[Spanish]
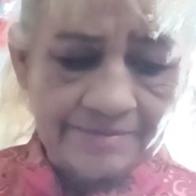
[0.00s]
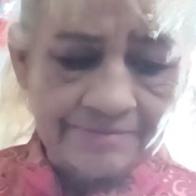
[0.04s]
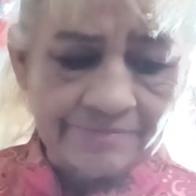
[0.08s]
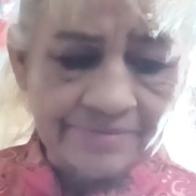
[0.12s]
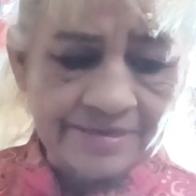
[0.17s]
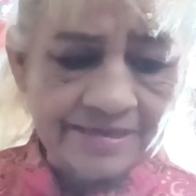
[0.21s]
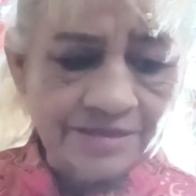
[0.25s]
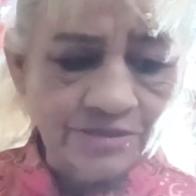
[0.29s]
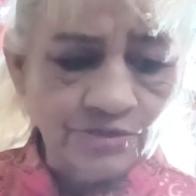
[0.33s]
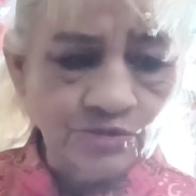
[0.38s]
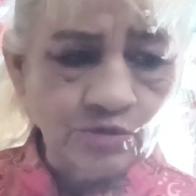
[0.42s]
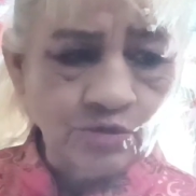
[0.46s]

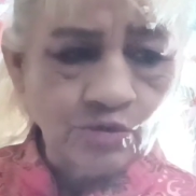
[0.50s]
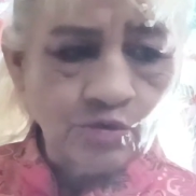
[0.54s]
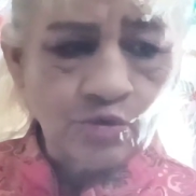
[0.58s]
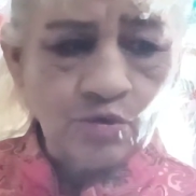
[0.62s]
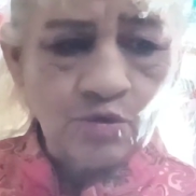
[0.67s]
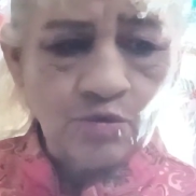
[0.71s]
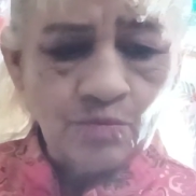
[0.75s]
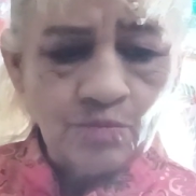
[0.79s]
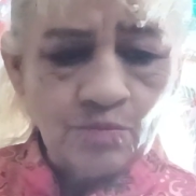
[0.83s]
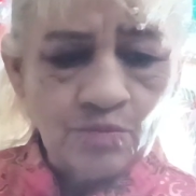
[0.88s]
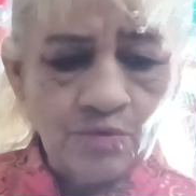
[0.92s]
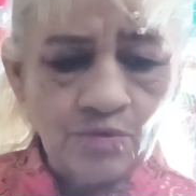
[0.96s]
viendo
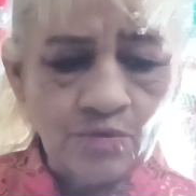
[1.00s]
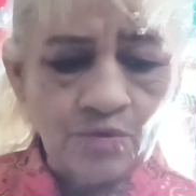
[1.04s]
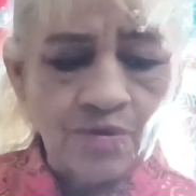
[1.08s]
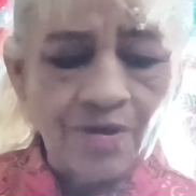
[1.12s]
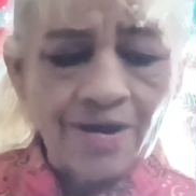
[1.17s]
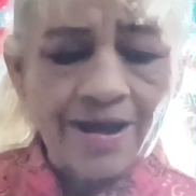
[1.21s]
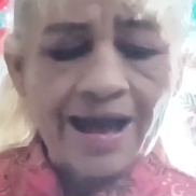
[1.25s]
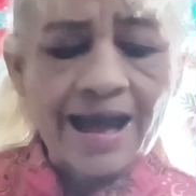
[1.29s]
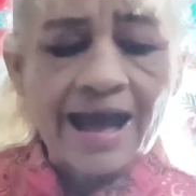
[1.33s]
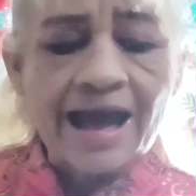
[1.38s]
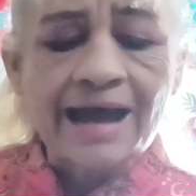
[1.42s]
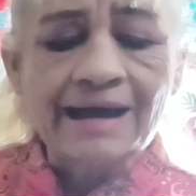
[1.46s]
cómo
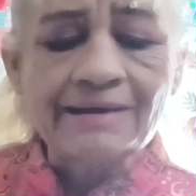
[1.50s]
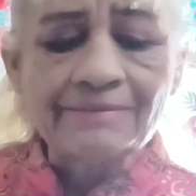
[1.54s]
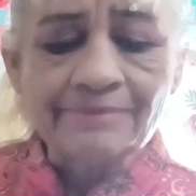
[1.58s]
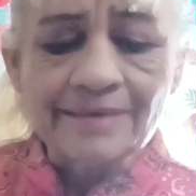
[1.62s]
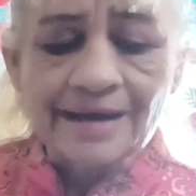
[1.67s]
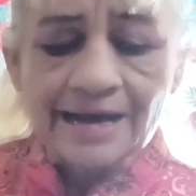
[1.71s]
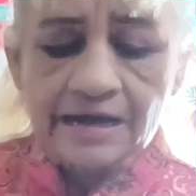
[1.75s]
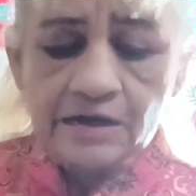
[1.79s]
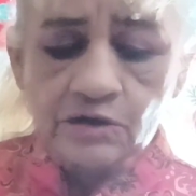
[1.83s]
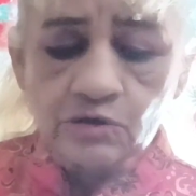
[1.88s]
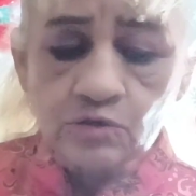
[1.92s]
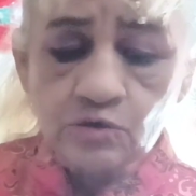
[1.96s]

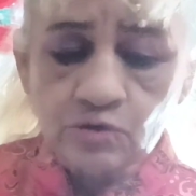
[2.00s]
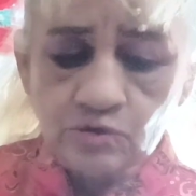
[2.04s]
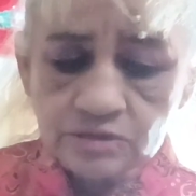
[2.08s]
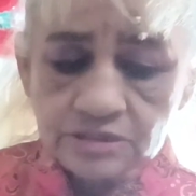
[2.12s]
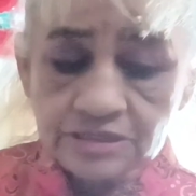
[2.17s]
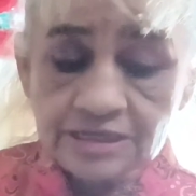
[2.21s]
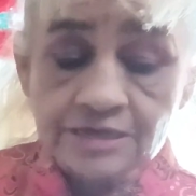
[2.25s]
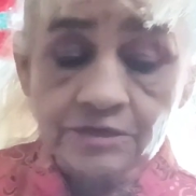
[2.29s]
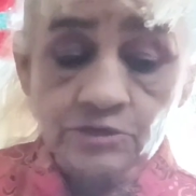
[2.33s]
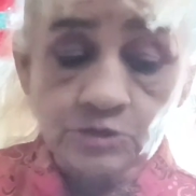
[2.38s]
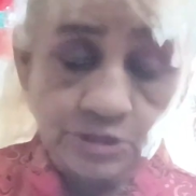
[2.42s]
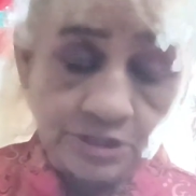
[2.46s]
abajo,
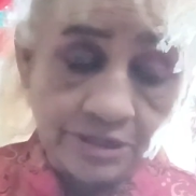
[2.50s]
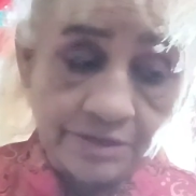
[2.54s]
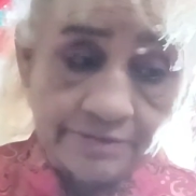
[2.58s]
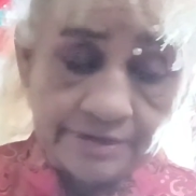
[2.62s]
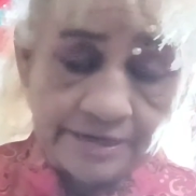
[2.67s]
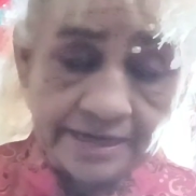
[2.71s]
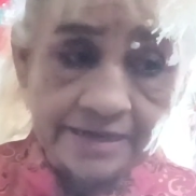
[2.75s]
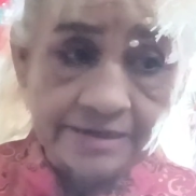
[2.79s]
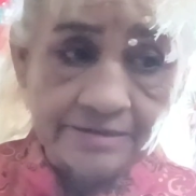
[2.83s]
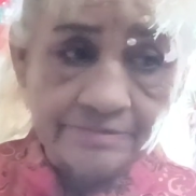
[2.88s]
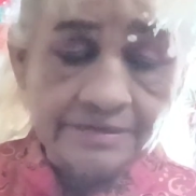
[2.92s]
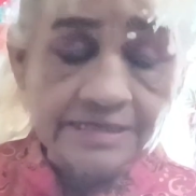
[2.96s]
ellos estaban
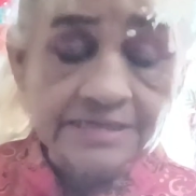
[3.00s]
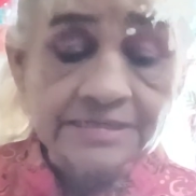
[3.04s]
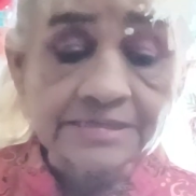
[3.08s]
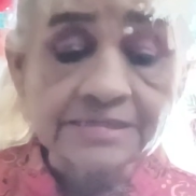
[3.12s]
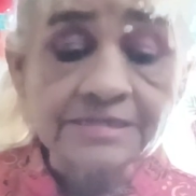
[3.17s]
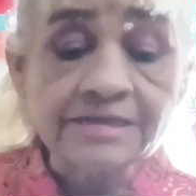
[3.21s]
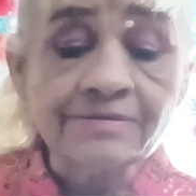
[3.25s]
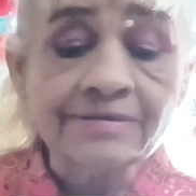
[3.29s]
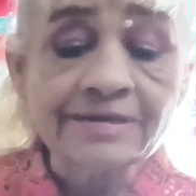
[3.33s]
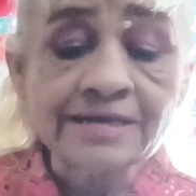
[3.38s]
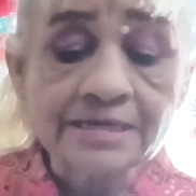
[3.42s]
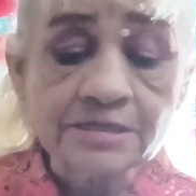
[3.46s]
arriba, se
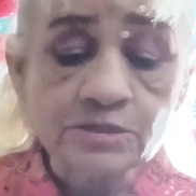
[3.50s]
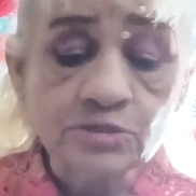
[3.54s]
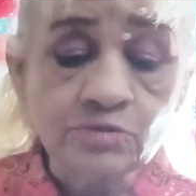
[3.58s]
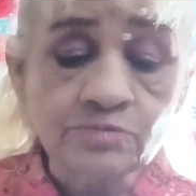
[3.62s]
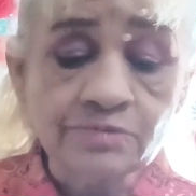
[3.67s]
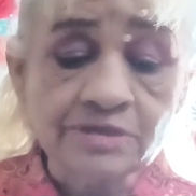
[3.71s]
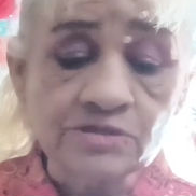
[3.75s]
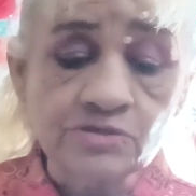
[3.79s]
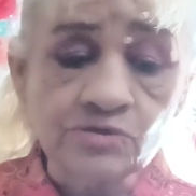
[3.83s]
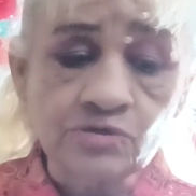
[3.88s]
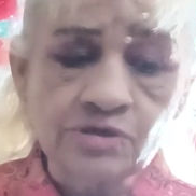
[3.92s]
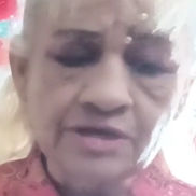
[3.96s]
estaban
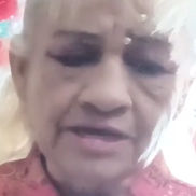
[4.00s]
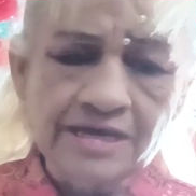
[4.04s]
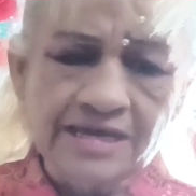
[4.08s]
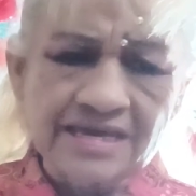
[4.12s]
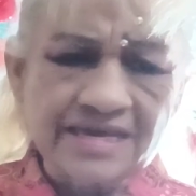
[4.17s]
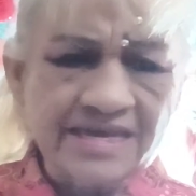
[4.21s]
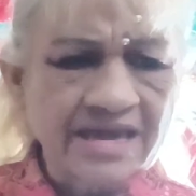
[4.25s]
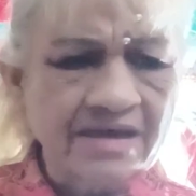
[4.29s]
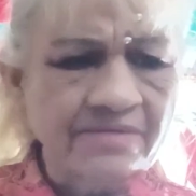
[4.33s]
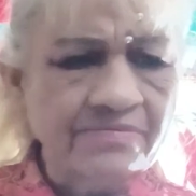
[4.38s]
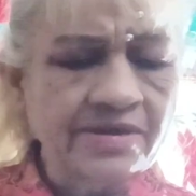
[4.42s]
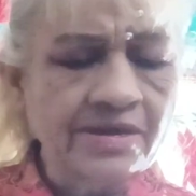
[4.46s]
asomando
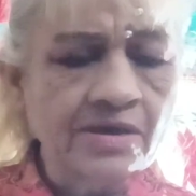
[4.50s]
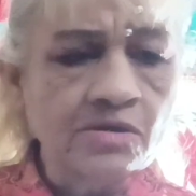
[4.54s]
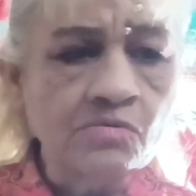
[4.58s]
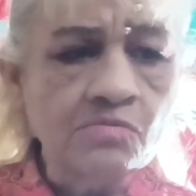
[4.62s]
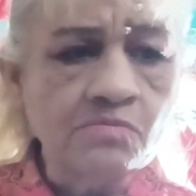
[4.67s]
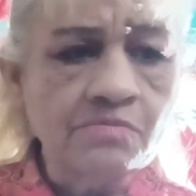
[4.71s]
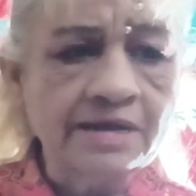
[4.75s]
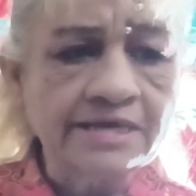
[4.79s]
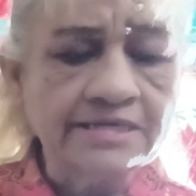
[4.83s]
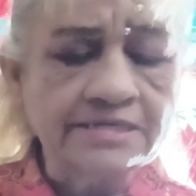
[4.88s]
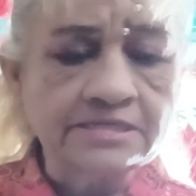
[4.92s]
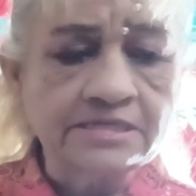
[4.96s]
y había un
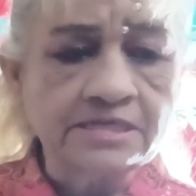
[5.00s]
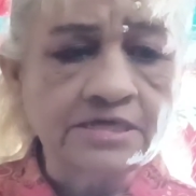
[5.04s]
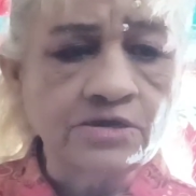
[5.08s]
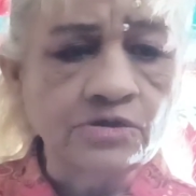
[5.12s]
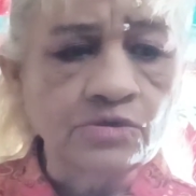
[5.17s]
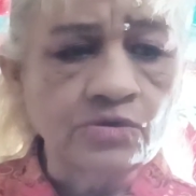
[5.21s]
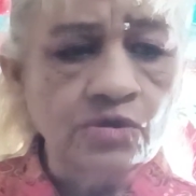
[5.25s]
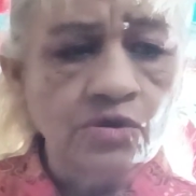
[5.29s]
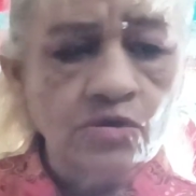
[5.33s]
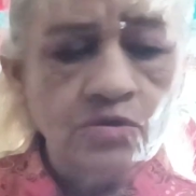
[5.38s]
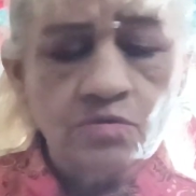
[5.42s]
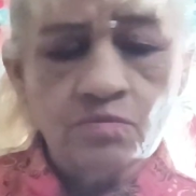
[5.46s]
vacío,